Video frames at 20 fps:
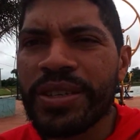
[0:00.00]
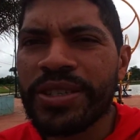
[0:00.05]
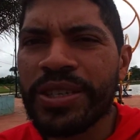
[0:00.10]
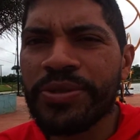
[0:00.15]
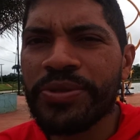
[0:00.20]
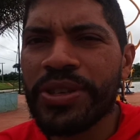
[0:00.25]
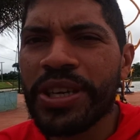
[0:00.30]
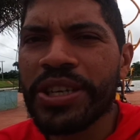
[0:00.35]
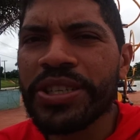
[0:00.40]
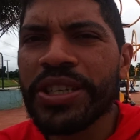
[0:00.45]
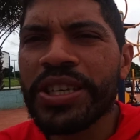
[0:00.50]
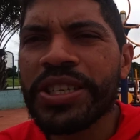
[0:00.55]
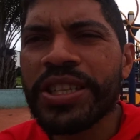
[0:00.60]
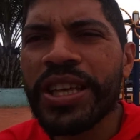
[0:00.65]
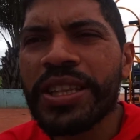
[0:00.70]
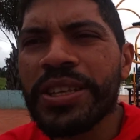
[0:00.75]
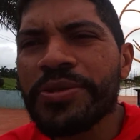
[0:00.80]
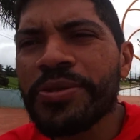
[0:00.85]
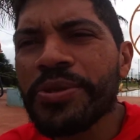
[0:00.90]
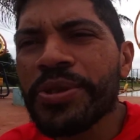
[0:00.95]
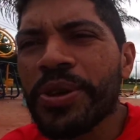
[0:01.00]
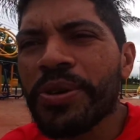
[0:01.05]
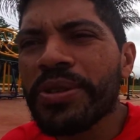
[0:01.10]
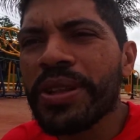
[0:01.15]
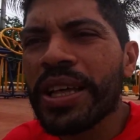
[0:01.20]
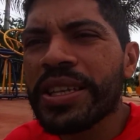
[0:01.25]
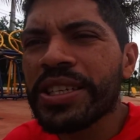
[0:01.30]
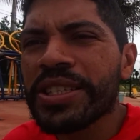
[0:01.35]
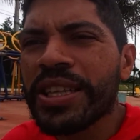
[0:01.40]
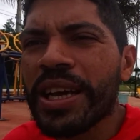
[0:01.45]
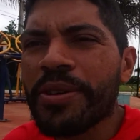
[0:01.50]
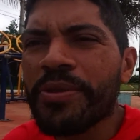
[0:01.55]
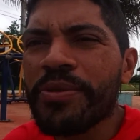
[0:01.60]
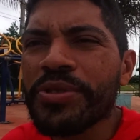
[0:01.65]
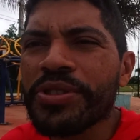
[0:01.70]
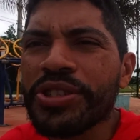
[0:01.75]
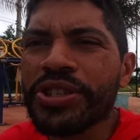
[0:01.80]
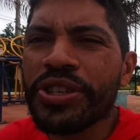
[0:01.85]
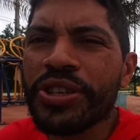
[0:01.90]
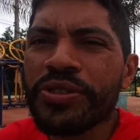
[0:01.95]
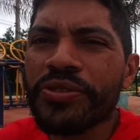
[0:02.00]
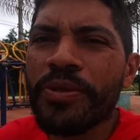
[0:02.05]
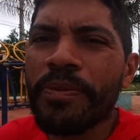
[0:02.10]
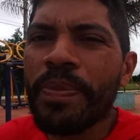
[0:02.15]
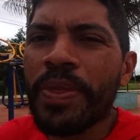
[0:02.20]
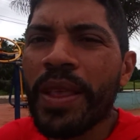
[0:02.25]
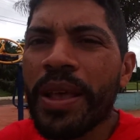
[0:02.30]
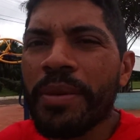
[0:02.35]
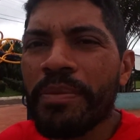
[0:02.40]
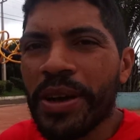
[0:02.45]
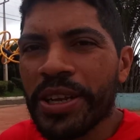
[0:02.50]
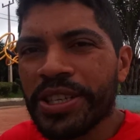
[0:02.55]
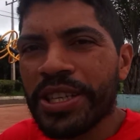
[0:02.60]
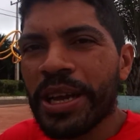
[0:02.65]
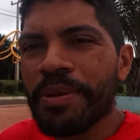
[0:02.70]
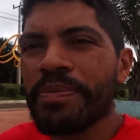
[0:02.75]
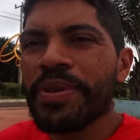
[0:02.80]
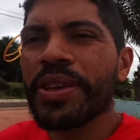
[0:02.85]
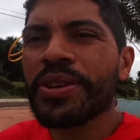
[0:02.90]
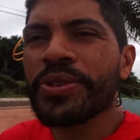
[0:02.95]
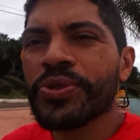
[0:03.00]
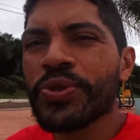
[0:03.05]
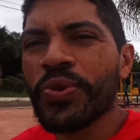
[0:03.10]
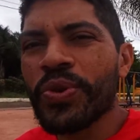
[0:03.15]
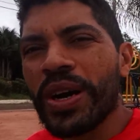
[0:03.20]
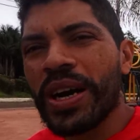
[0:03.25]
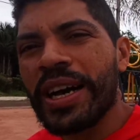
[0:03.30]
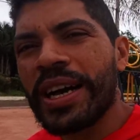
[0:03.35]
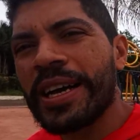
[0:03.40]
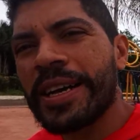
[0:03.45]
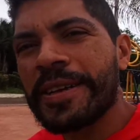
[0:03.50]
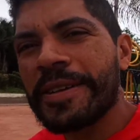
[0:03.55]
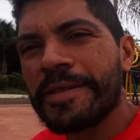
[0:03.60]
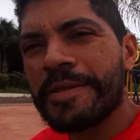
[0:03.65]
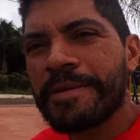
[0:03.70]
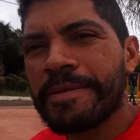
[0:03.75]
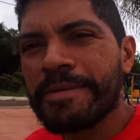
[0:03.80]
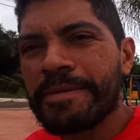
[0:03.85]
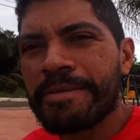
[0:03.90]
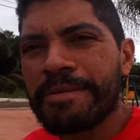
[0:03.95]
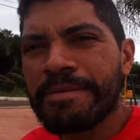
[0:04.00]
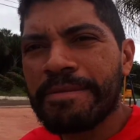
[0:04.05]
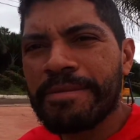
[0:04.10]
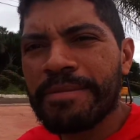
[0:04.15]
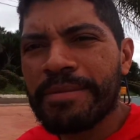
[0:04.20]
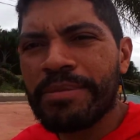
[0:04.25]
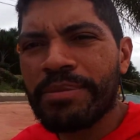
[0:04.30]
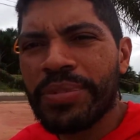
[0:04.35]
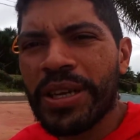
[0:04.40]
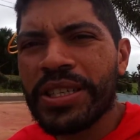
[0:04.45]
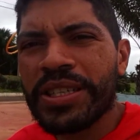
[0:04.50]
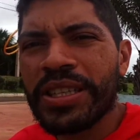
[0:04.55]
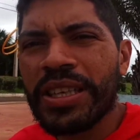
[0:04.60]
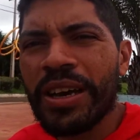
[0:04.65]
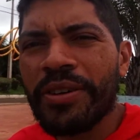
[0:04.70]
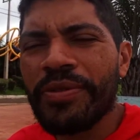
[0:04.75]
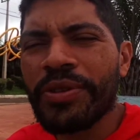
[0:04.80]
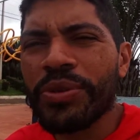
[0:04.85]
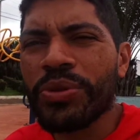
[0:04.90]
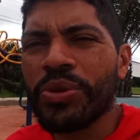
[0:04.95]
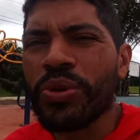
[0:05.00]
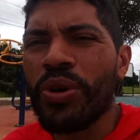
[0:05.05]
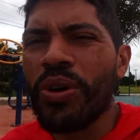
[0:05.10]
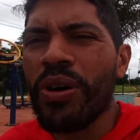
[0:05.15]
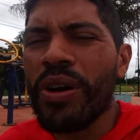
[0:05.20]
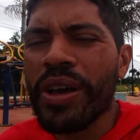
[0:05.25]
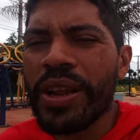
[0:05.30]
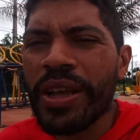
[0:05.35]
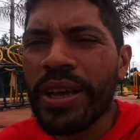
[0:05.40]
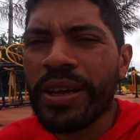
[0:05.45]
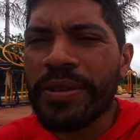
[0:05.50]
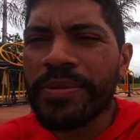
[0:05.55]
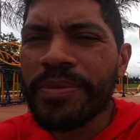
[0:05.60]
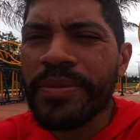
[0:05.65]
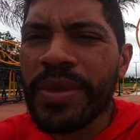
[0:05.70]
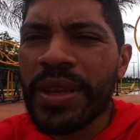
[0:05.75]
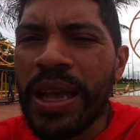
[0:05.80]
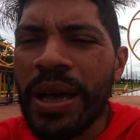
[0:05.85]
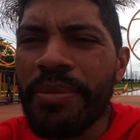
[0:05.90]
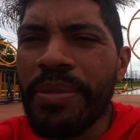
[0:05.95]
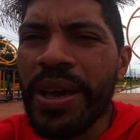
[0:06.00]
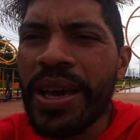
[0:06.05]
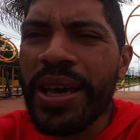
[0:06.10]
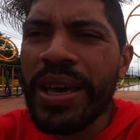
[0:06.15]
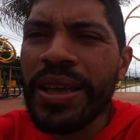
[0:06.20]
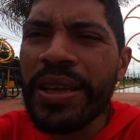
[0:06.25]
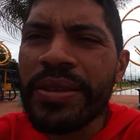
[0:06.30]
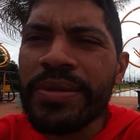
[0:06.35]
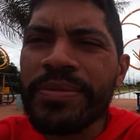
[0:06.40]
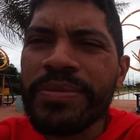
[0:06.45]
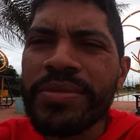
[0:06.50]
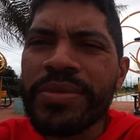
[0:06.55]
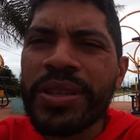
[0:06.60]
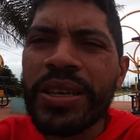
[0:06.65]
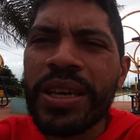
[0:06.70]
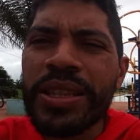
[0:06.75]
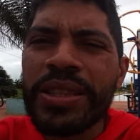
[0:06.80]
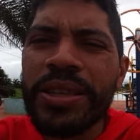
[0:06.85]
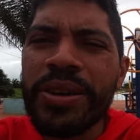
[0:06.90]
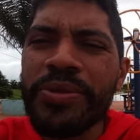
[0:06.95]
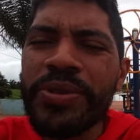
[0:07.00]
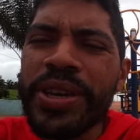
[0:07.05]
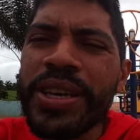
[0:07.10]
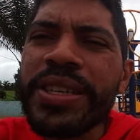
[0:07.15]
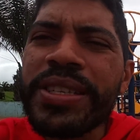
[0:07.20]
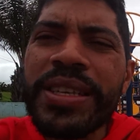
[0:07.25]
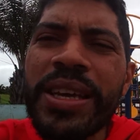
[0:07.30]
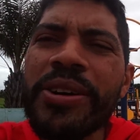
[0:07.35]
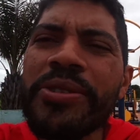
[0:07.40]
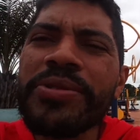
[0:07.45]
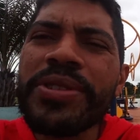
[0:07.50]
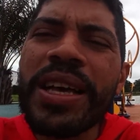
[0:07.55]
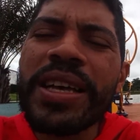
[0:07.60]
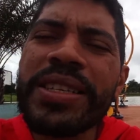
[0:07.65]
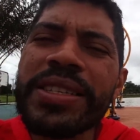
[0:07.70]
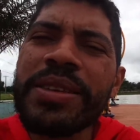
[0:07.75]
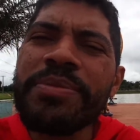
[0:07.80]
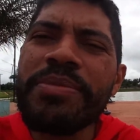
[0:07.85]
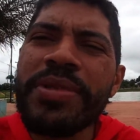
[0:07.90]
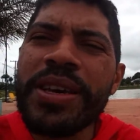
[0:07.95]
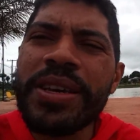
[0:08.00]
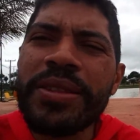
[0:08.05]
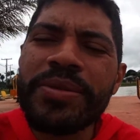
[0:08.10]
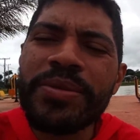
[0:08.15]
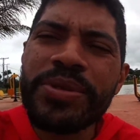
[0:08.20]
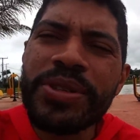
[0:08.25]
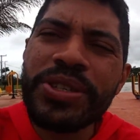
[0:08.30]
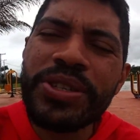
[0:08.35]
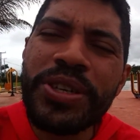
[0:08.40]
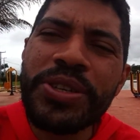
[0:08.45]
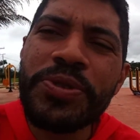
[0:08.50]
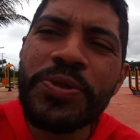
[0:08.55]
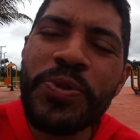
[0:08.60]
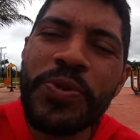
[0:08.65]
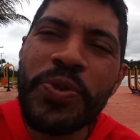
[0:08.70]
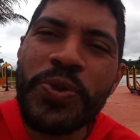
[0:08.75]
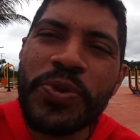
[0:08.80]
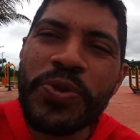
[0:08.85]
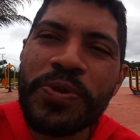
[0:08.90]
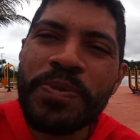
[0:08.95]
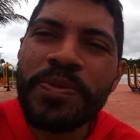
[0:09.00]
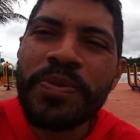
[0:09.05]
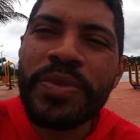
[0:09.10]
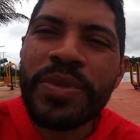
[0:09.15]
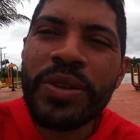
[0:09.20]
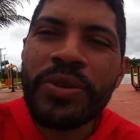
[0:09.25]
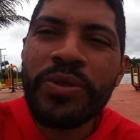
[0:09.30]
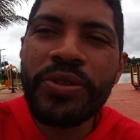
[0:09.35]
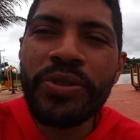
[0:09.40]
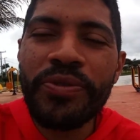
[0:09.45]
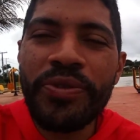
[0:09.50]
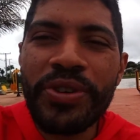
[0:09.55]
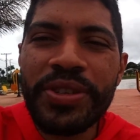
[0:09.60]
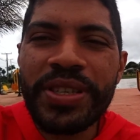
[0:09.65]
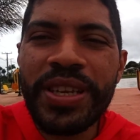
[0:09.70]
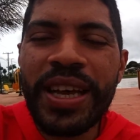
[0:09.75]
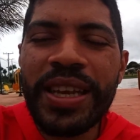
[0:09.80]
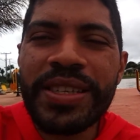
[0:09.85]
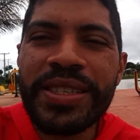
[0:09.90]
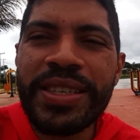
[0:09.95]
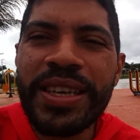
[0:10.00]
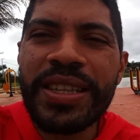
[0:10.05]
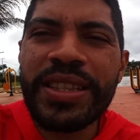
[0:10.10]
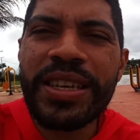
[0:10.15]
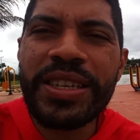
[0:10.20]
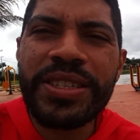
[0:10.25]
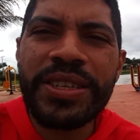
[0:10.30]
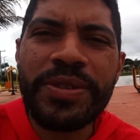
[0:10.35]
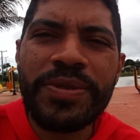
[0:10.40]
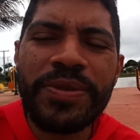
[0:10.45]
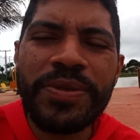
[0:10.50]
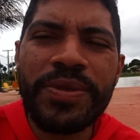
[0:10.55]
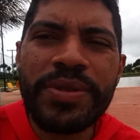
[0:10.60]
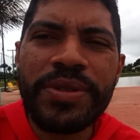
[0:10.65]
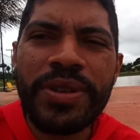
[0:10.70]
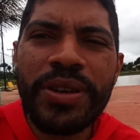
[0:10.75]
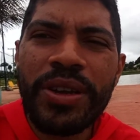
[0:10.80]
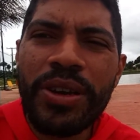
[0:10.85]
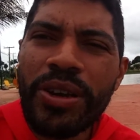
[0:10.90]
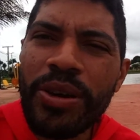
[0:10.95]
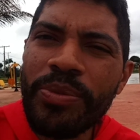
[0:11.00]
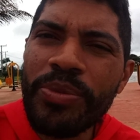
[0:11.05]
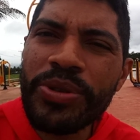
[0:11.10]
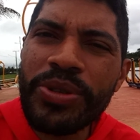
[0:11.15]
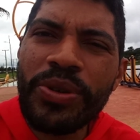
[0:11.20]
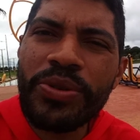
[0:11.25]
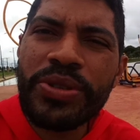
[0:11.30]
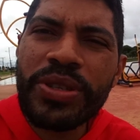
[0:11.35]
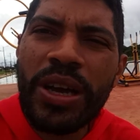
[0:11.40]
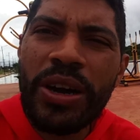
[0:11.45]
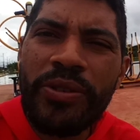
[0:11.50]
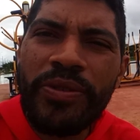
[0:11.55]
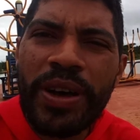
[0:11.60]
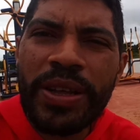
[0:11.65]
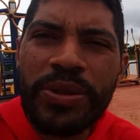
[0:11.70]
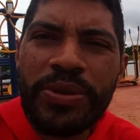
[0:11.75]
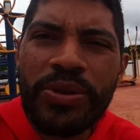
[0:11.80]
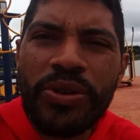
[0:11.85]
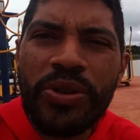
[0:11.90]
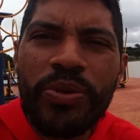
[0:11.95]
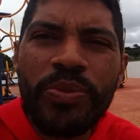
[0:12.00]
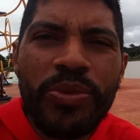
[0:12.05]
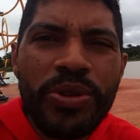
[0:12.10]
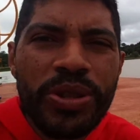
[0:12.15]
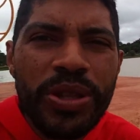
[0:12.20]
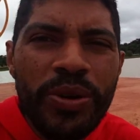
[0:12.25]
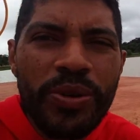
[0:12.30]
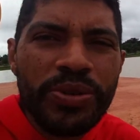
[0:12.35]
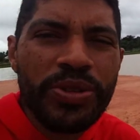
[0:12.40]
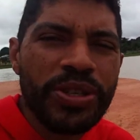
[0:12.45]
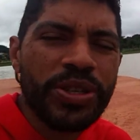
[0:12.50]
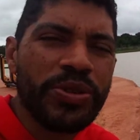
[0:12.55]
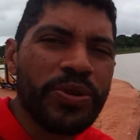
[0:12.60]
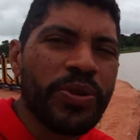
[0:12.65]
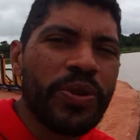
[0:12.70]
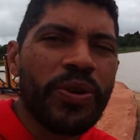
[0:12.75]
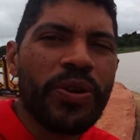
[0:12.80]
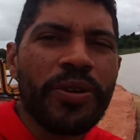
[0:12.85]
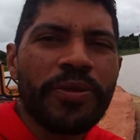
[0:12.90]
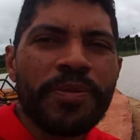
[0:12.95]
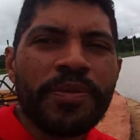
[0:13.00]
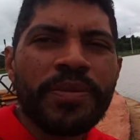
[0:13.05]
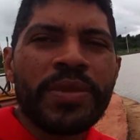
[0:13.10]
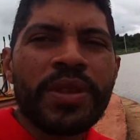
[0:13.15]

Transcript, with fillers: Jesus já, já está ali do teu lado, já está contigo, para te abençoar, para te dar vitória. Amém? Então, esse é o nascimento de Jesus. Quando você aceita Jesus como seu Salvador, como teu Senhor,